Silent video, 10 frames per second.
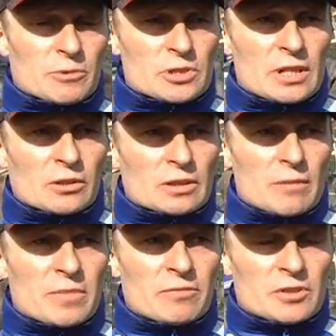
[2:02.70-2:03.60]
mocnego
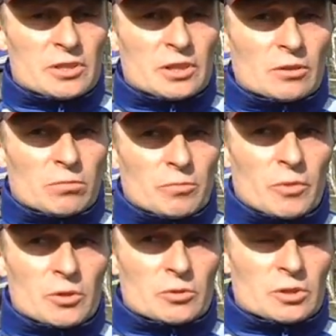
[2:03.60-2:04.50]
tempa wyścigu, po
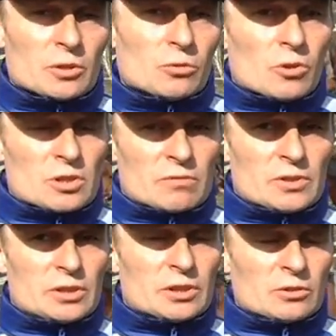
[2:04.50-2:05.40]
prostu się ułoży w
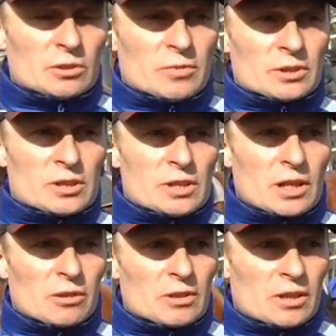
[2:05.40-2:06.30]
wyścigu i będzie
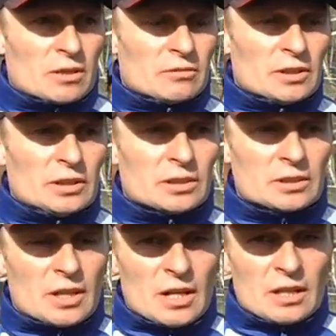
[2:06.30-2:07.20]
czekał na
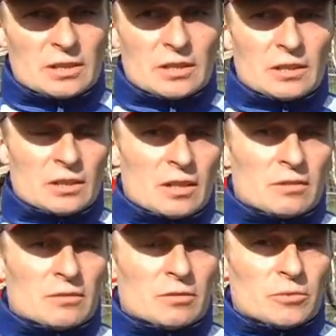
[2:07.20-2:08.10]
finisz.
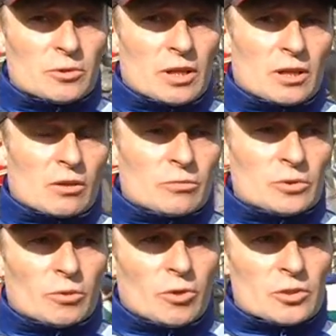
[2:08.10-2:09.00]
Zinedine była
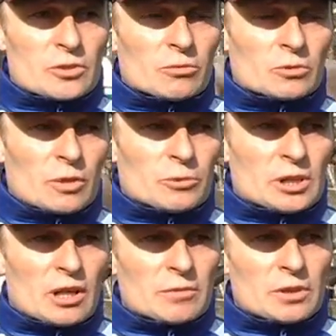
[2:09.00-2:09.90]
kobyłą ostrą, która
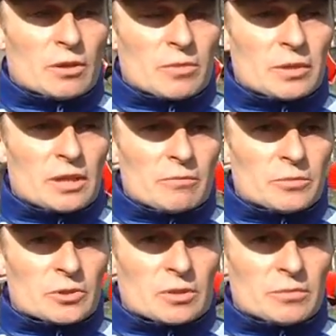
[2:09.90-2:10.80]
musiała mieć dobre
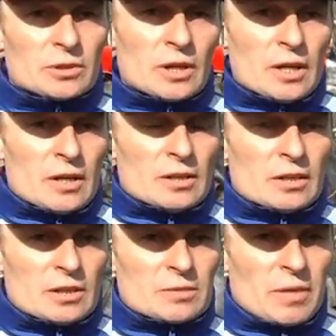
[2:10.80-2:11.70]
tempo, żeby
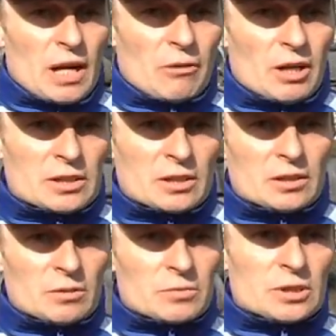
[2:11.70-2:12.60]
nie spalała
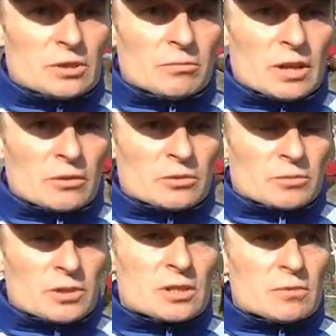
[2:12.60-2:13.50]
się,
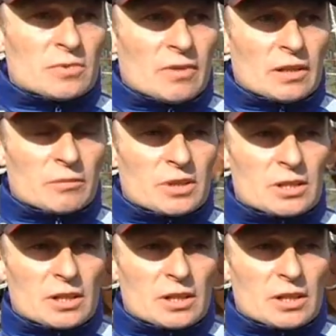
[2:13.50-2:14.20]
będąc przytrzymywana przez